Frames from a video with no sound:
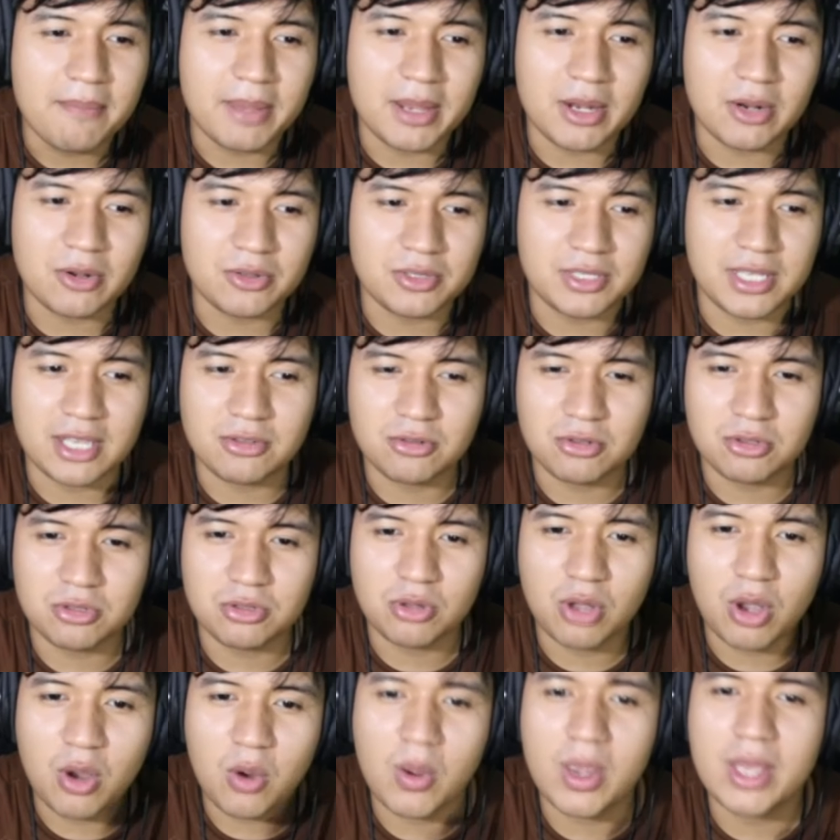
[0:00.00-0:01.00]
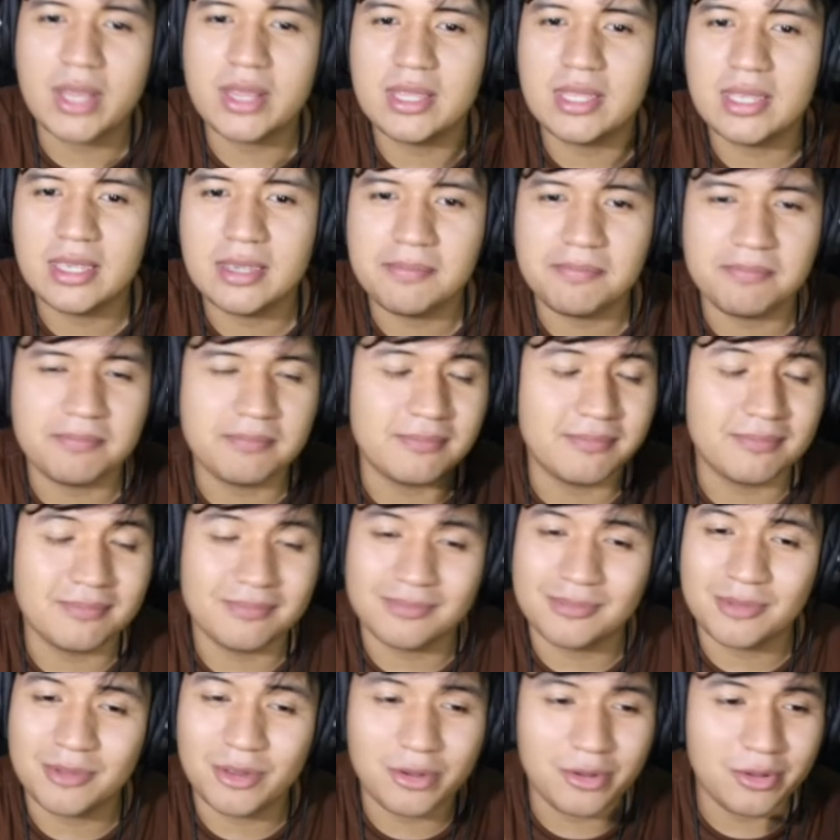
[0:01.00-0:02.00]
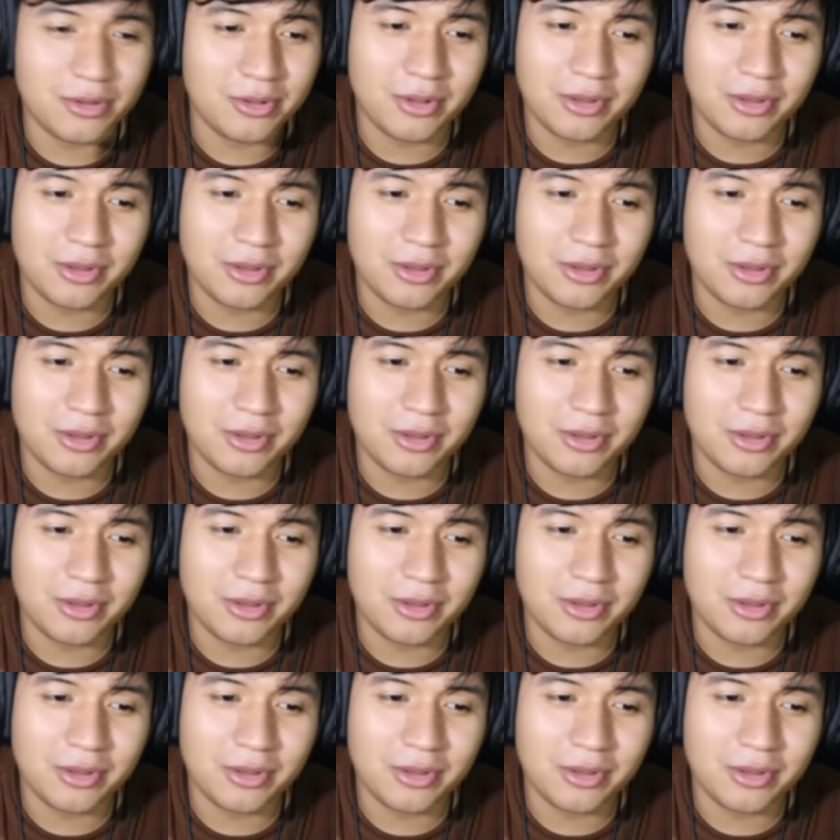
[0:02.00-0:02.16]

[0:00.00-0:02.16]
pero si asustó a Wendy, mm, no,